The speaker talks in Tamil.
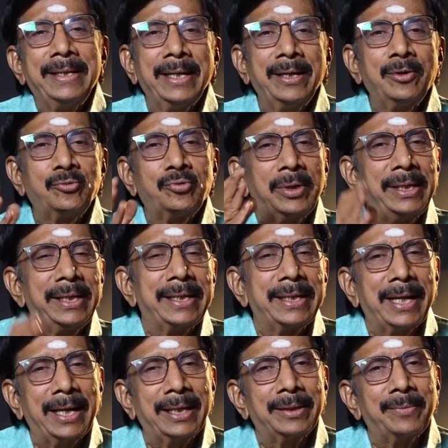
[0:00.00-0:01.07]
என்று
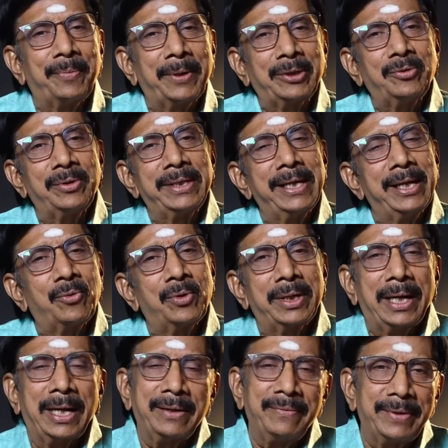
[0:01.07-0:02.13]
சொல்லியிருக்கிறார் அந்த படத்தினுடைய
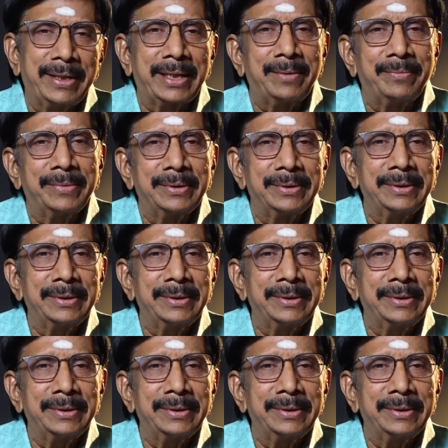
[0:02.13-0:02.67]
இயக்குனரான விக்ரம்